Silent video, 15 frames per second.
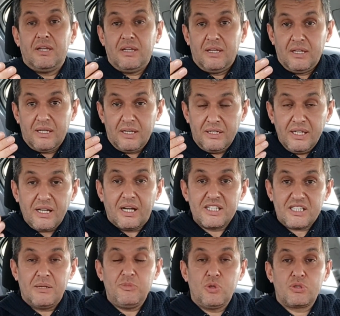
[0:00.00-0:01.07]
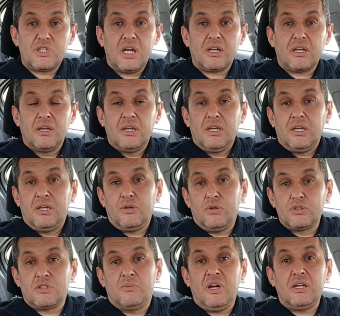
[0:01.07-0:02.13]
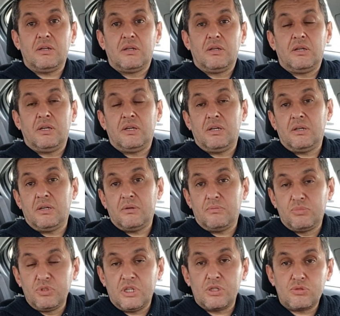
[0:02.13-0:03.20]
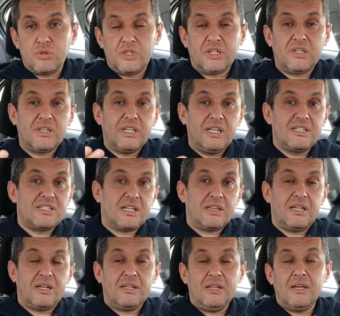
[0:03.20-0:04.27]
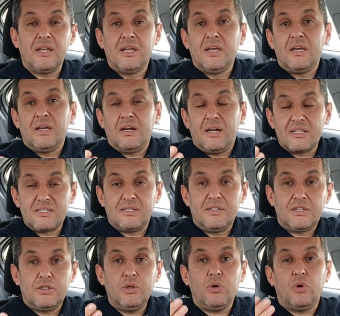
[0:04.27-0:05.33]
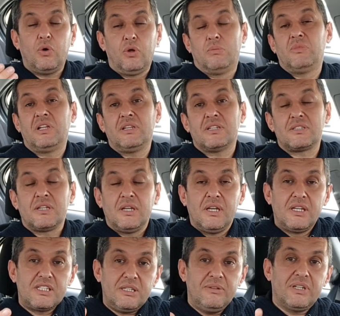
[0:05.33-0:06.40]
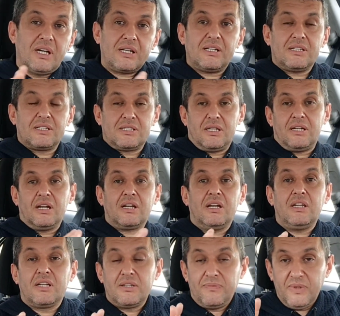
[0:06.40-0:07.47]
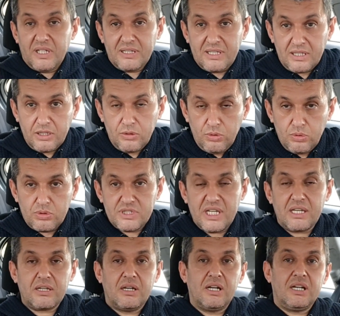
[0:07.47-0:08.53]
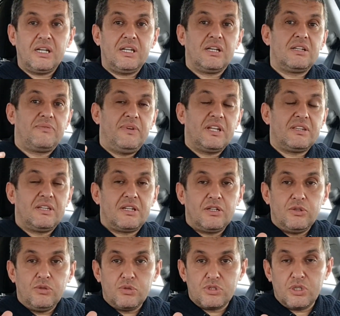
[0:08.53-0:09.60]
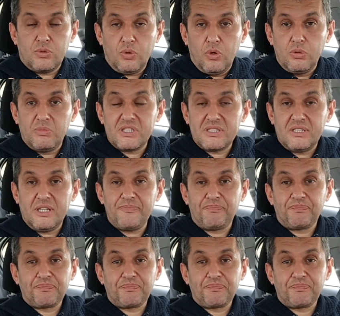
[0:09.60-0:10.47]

e, ni aşamıyorsak e, o zaman e, bundan sonraki geleceklere de hazırlıklı olmalıyız. Şimdi arkadaşlar akaryakıt fiyatları yüksek. Akaryakıt fiyatlarının yüksek olması da